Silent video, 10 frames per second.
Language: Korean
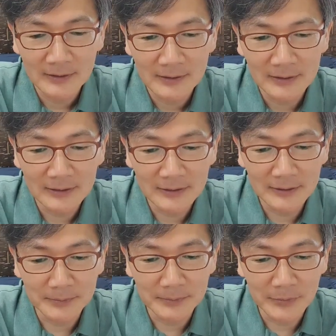
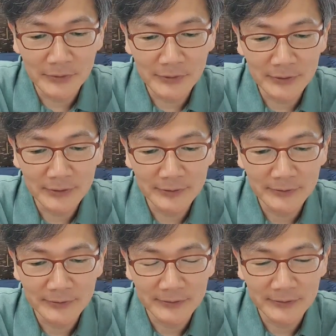제가 먼저
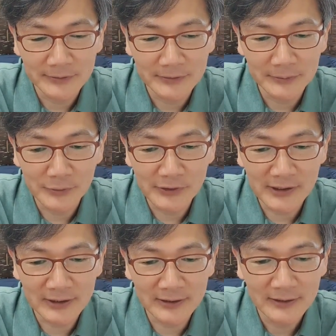어,
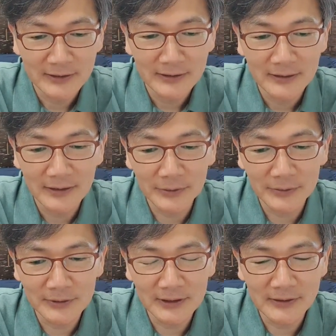묵상한
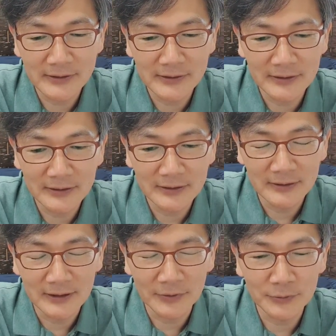내용을 같이
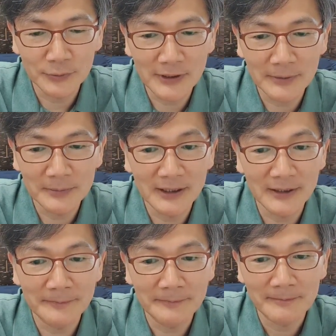나누고자
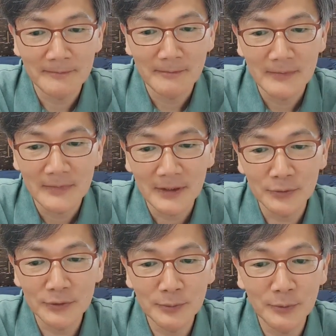합니다. 네,
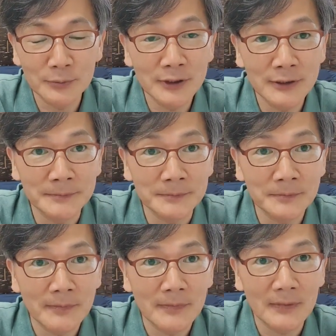오늘 본문은
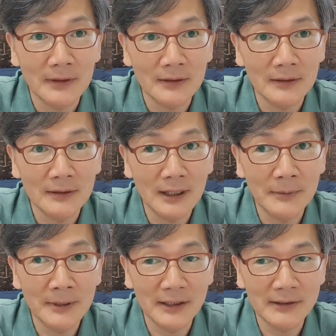음,
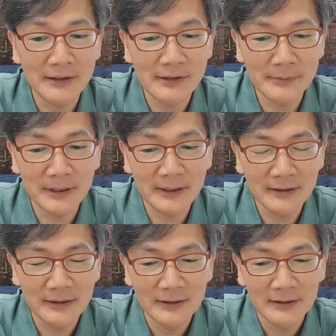아마 아시겠지만